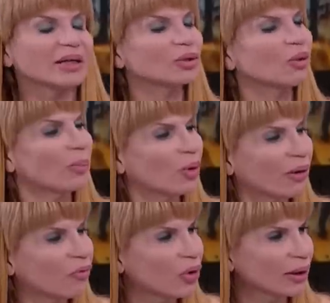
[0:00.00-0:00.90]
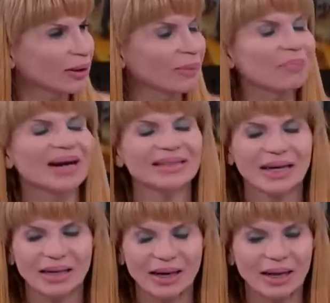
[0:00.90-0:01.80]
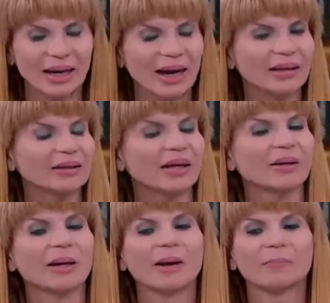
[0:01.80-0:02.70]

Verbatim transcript: Es una mujer fuerte, va a salir adelante,